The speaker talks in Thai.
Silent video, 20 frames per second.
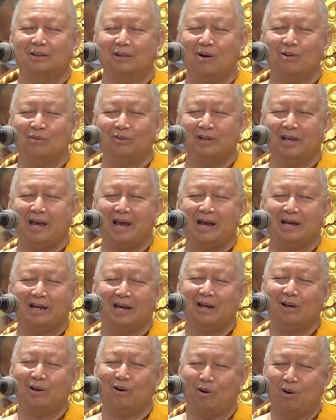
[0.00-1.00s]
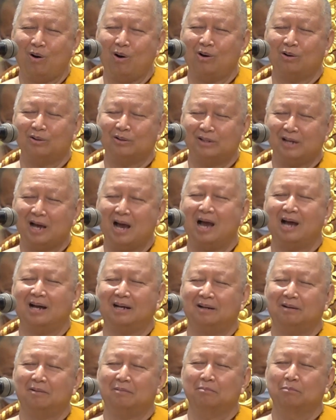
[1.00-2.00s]
ต้องแยกให้ออกจาก
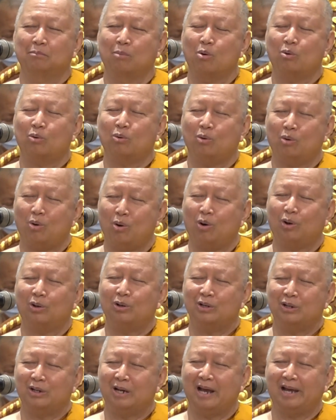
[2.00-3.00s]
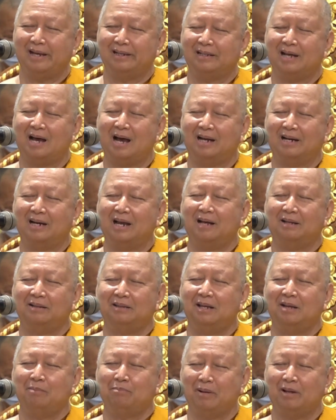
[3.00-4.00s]
บุคคลในฐานะ
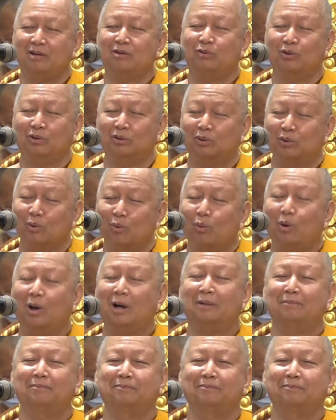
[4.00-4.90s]
ที่เป็นส่วนตัว